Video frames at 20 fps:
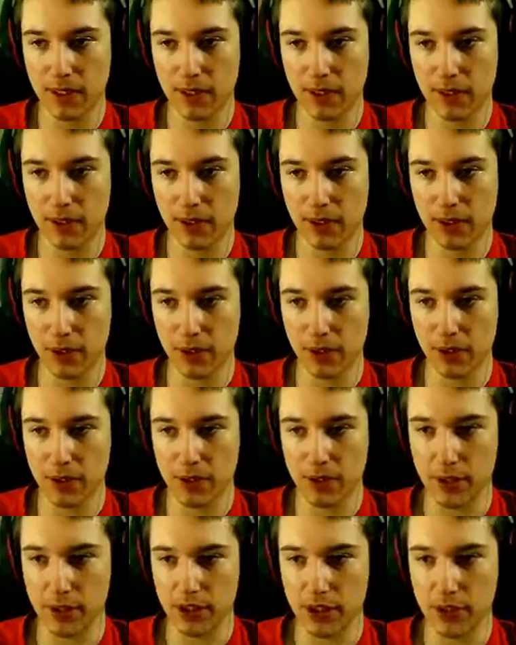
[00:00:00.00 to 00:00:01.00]
No to
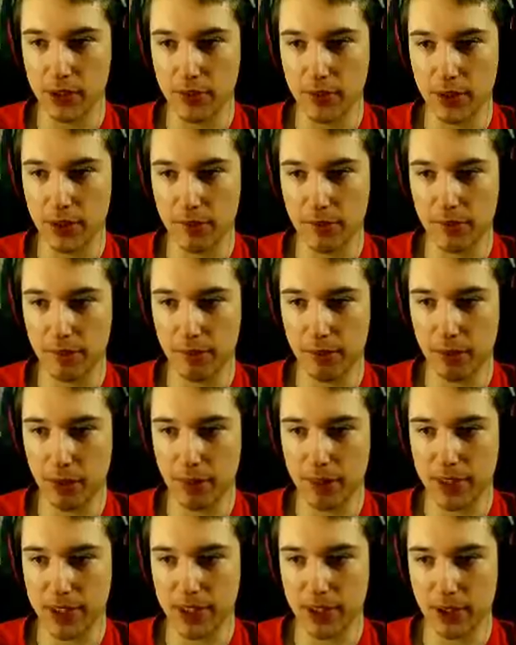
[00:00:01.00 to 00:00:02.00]
chodź. Idziemy po
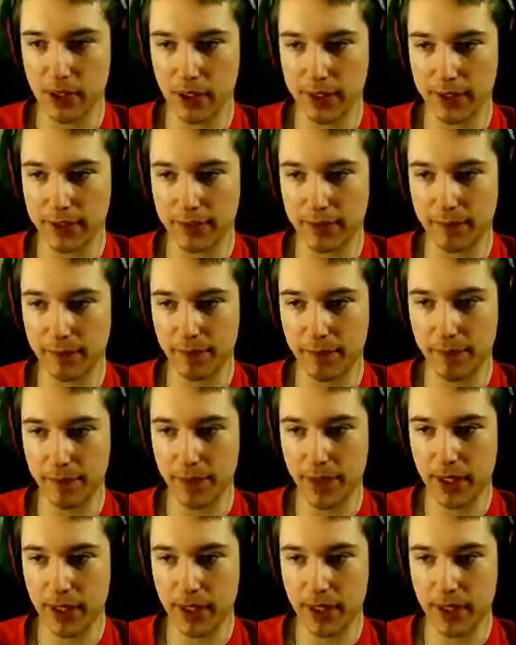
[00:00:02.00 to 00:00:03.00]
pistolet.
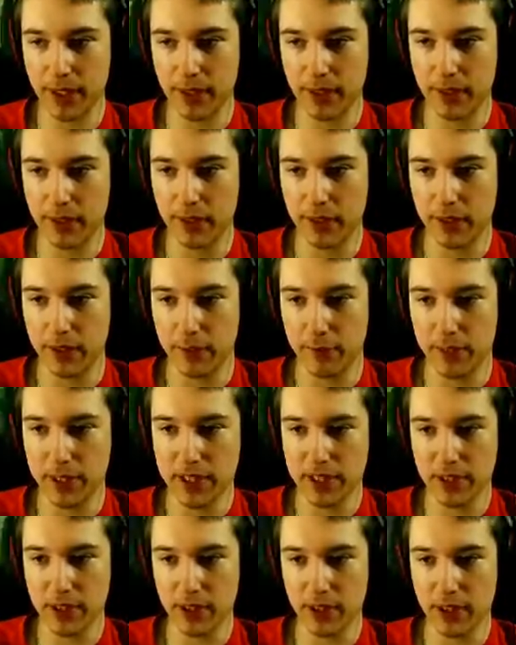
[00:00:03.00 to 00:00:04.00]

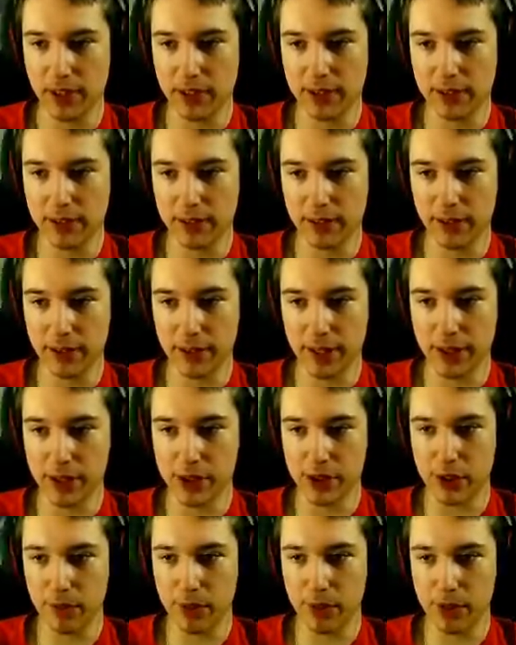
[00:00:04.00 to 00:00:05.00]
Pistolet,
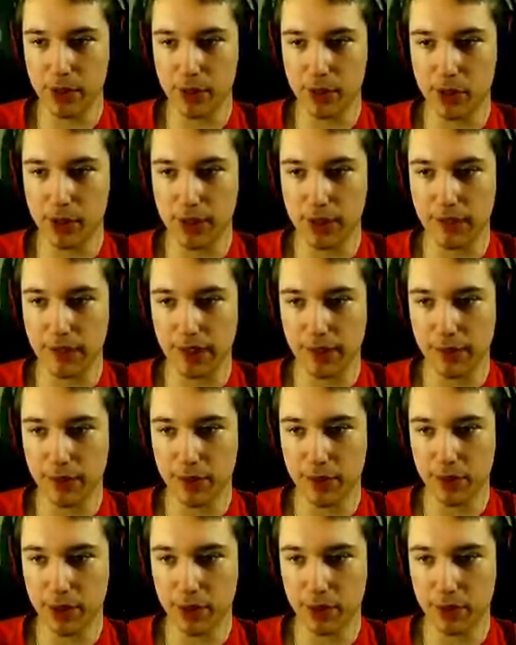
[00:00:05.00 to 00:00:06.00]
jeżeli będziemy szli w tamtym
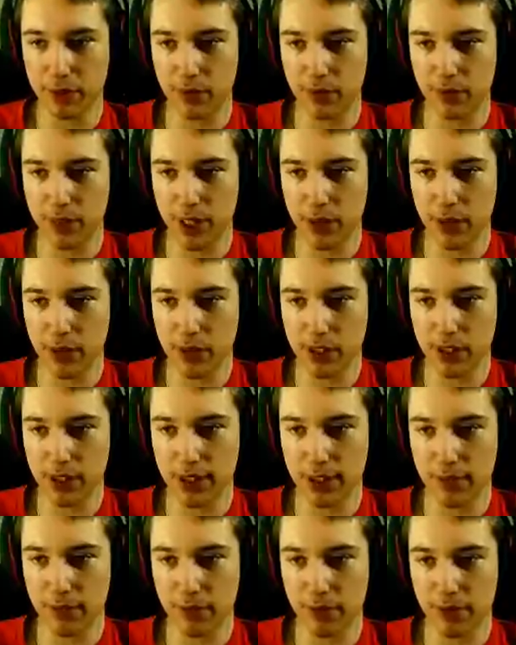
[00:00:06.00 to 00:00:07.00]
kierunku cały czas
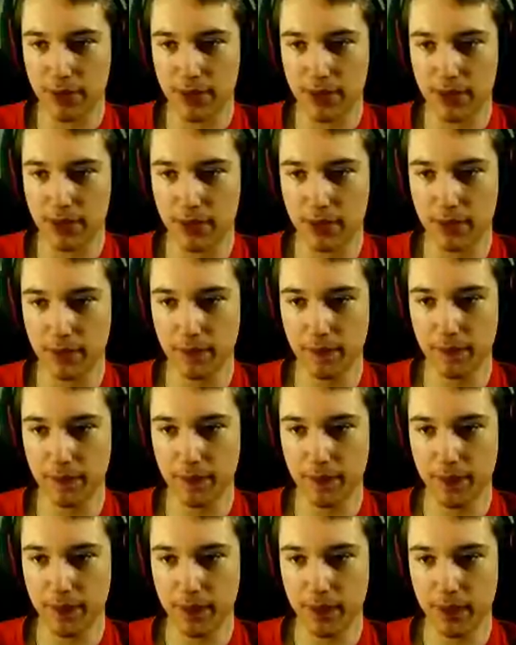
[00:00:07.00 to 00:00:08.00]
na prosto,
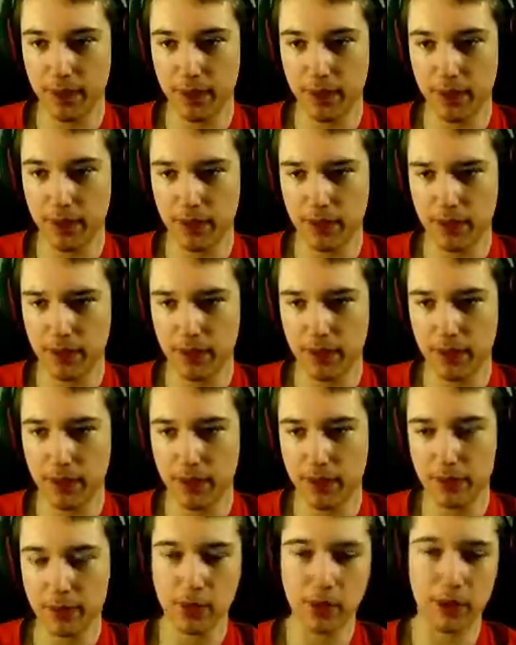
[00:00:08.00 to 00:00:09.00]

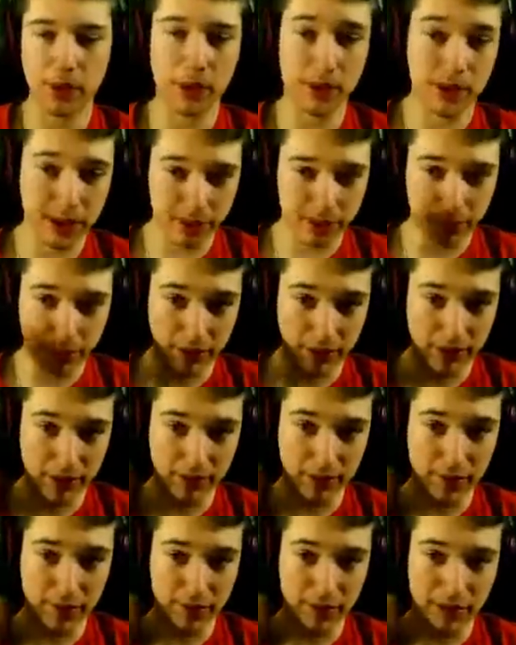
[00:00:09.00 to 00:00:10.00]
no i tak
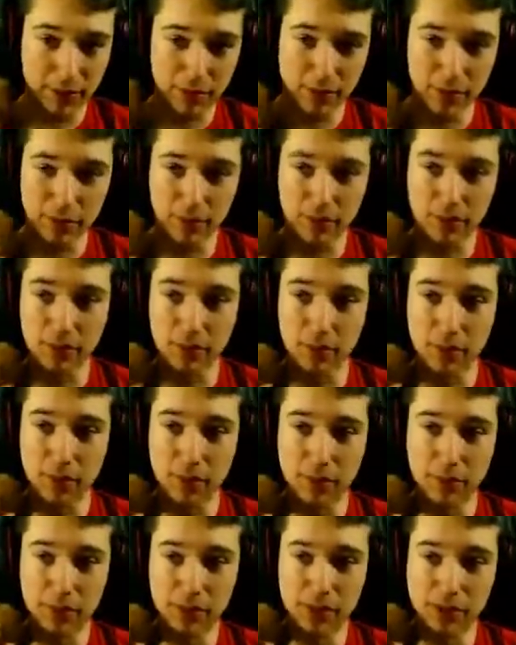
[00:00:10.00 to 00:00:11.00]
pamiętam z mapy, bo tą
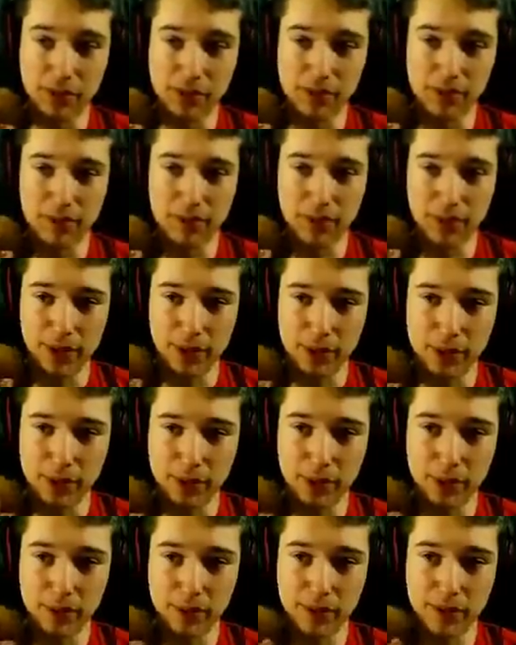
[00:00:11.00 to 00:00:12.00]
mapę
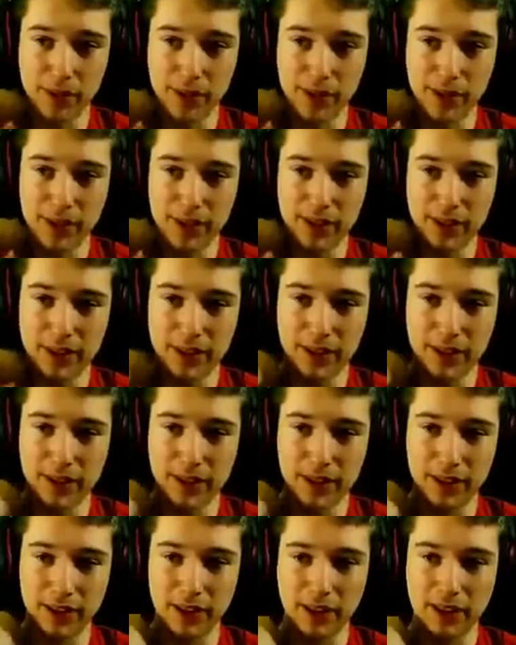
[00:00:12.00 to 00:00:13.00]
patrzyłem.
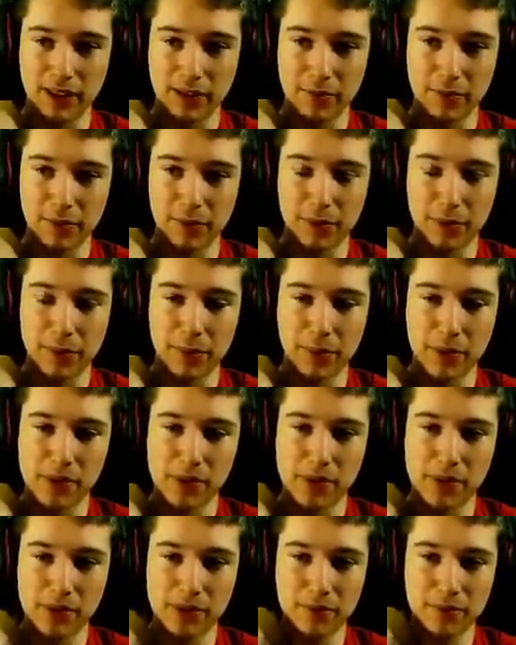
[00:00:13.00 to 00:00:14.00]
Kiedy ja tą mapę
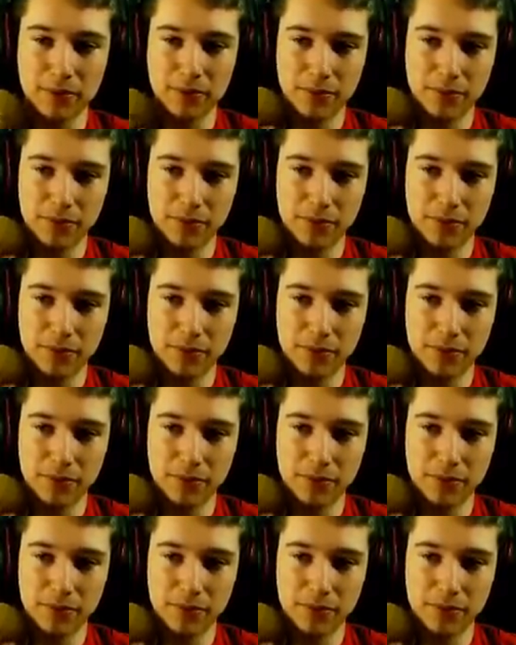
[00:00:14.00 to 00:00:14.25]
patrzyłem?